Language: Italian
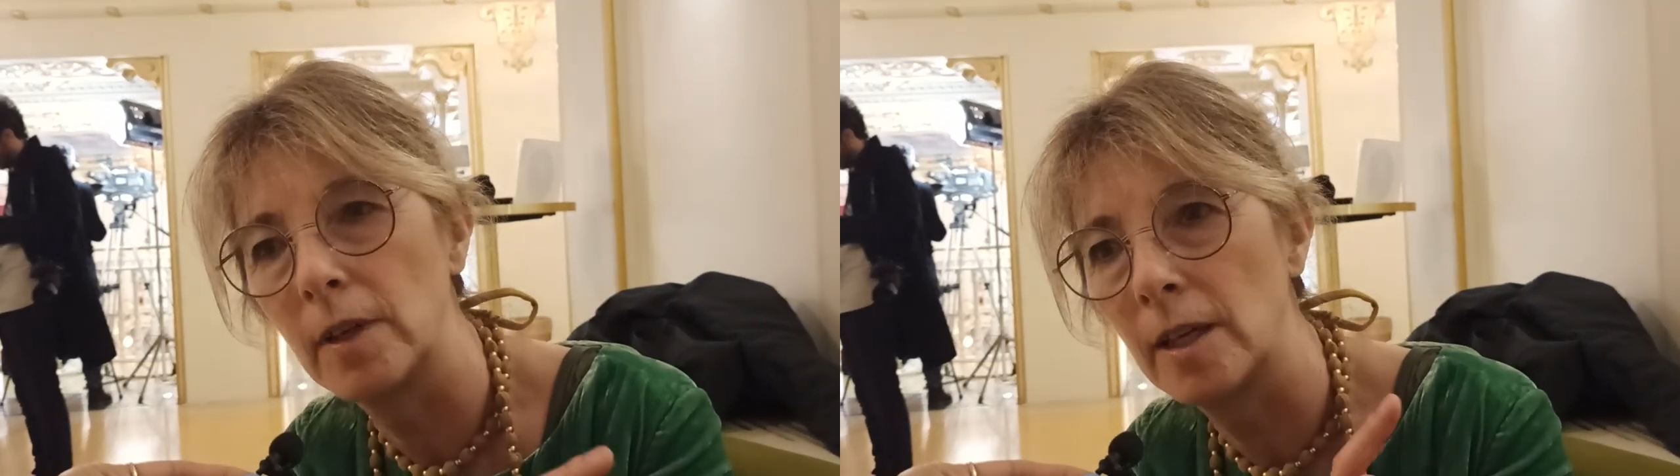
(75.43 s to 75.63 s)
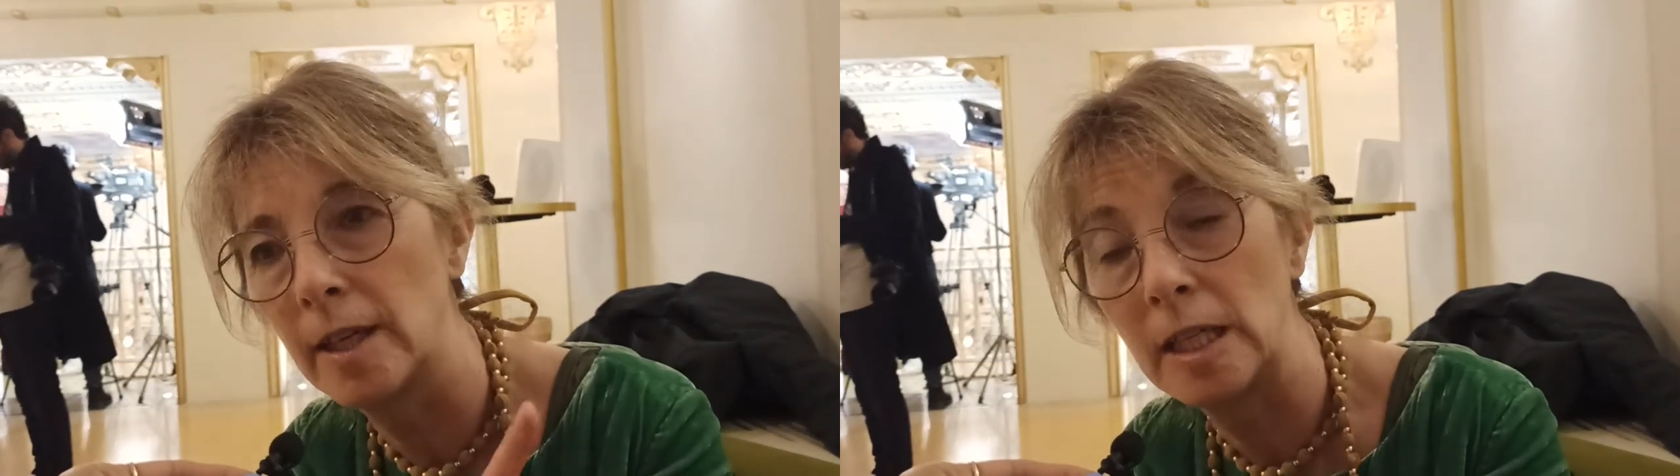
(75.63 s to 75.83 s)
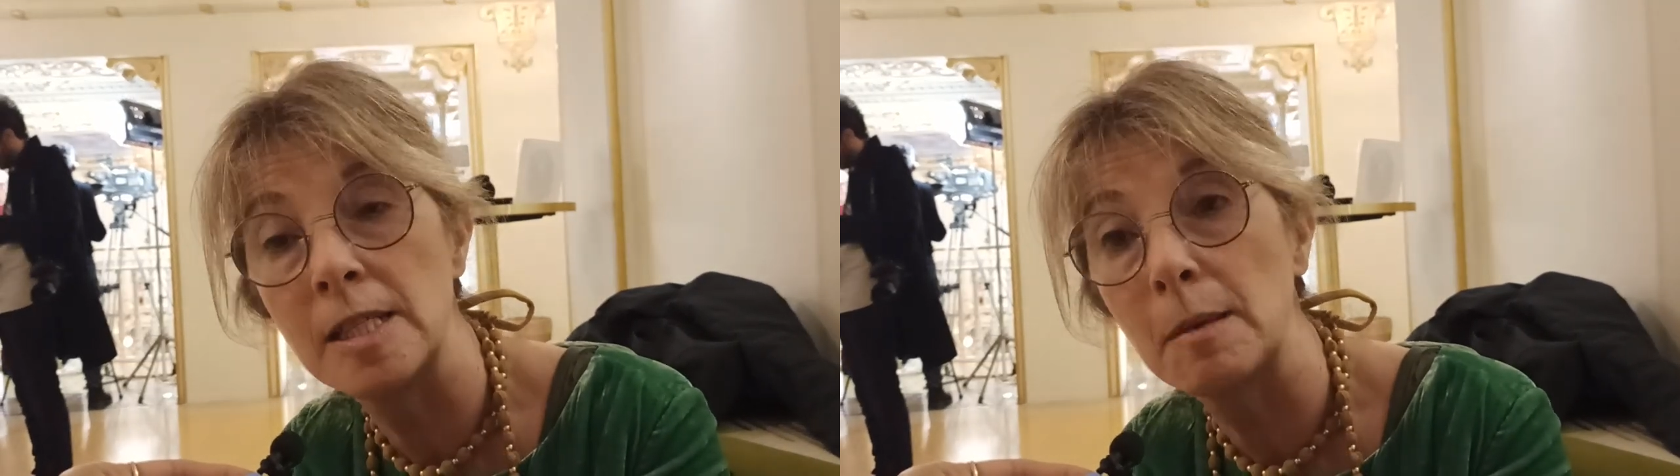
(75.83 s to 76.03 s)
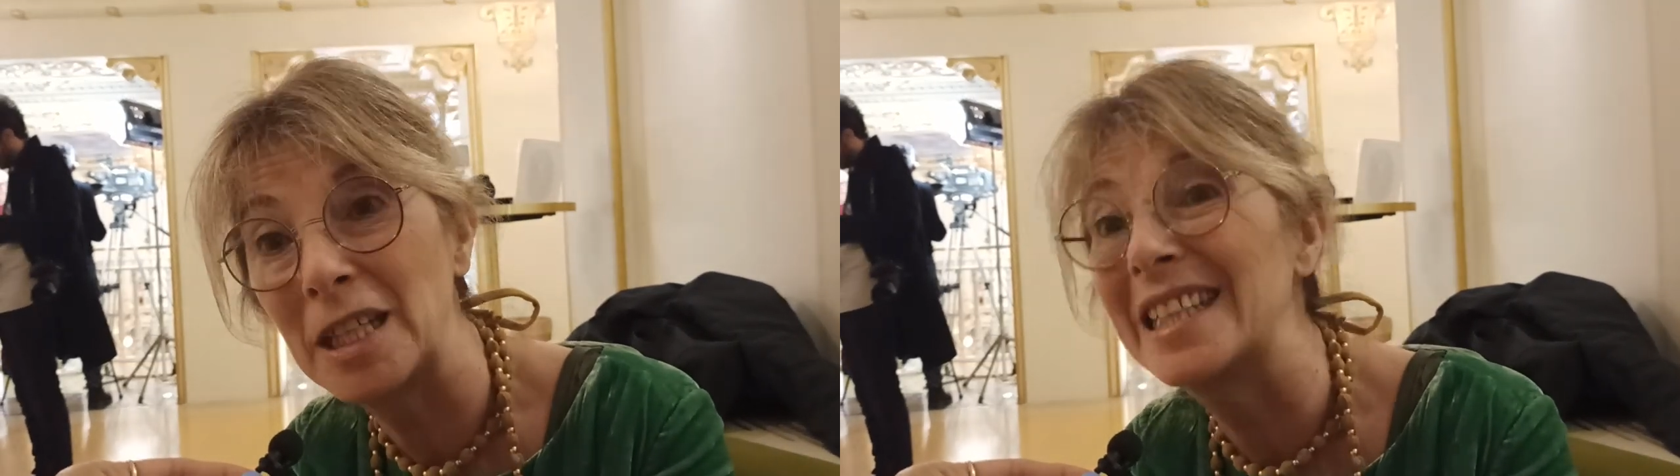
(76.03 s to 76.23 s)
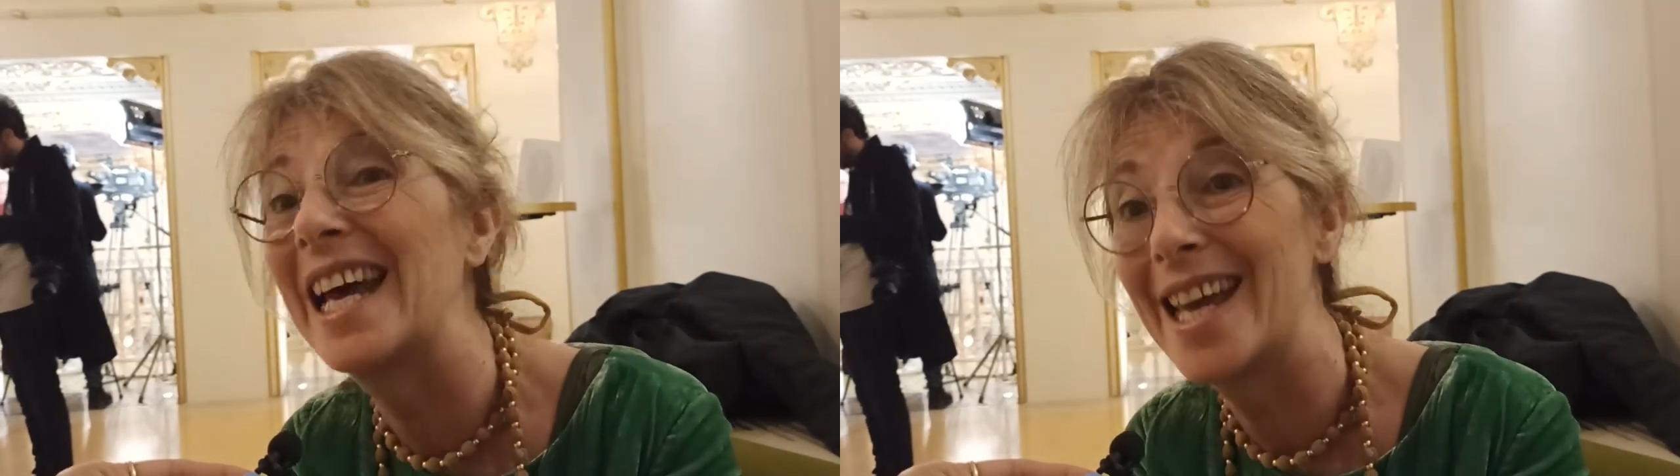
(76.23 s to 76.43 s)
eh,
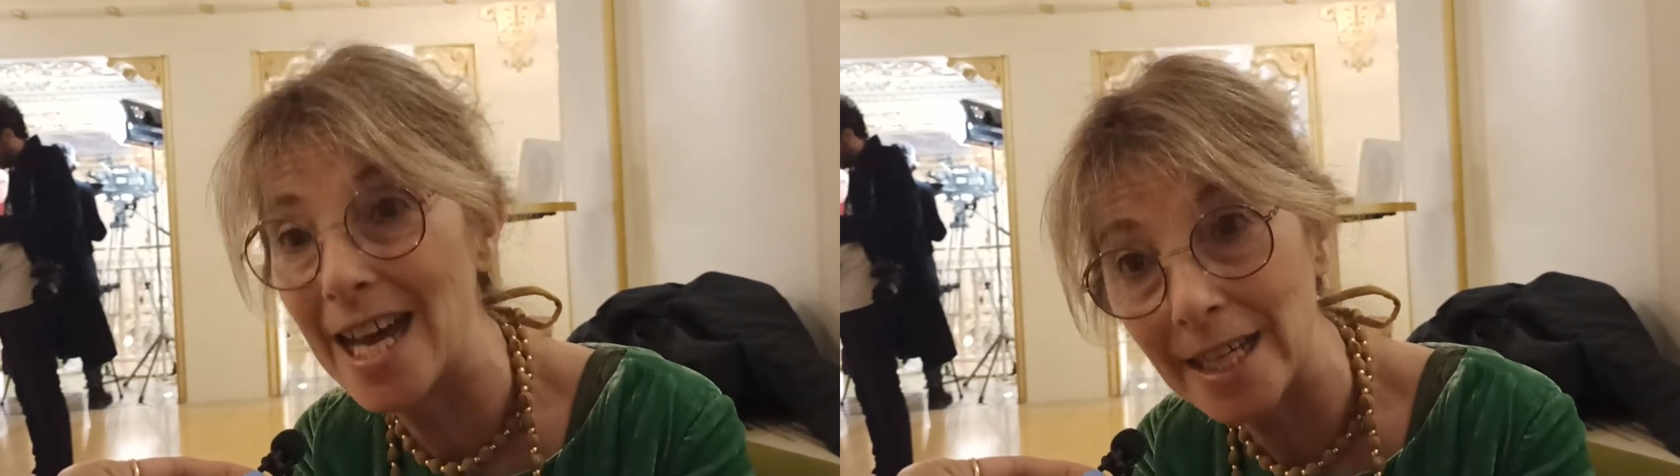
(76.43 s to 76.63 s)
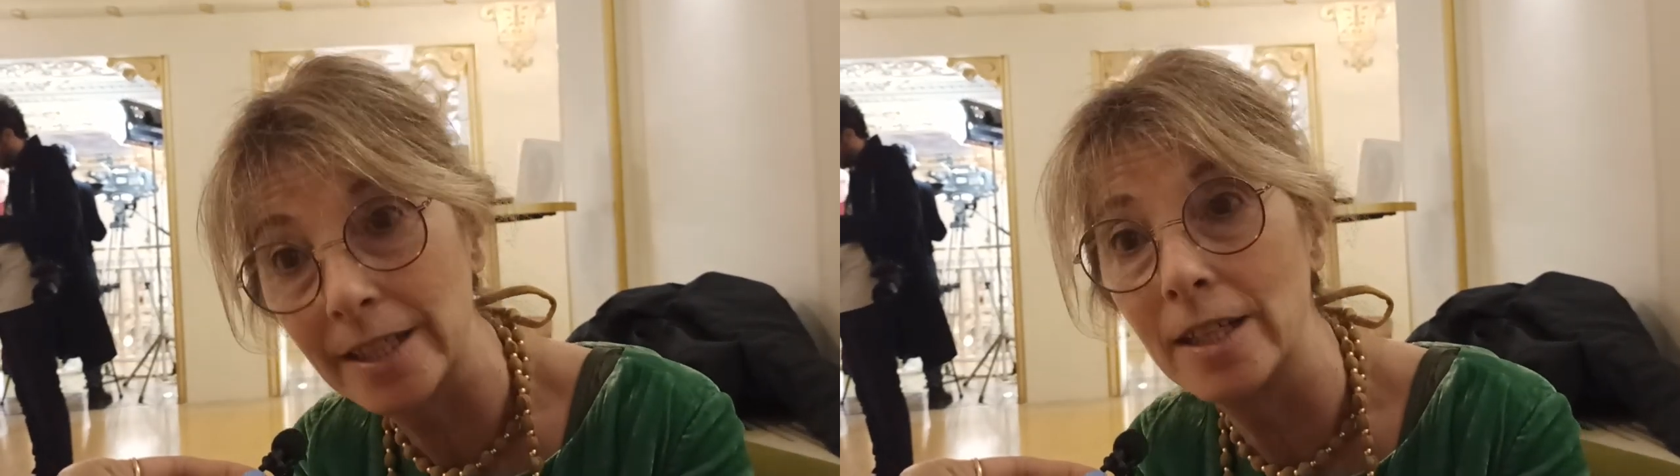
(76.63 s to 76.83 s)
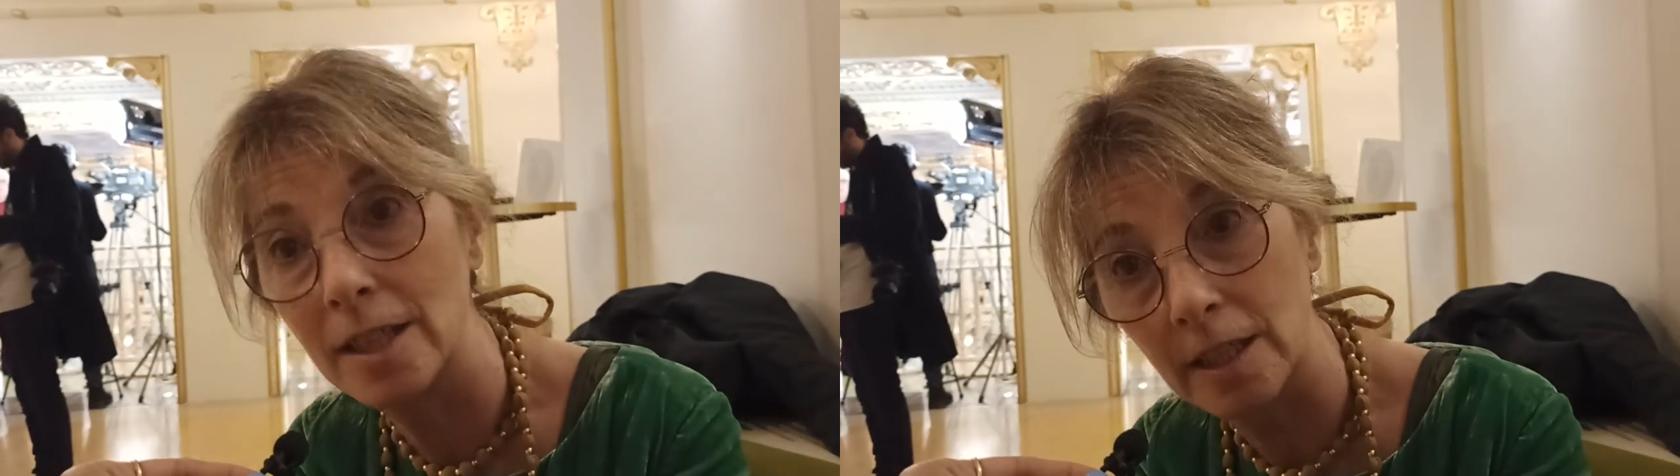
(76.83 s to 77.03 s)
Elisabetta è Anni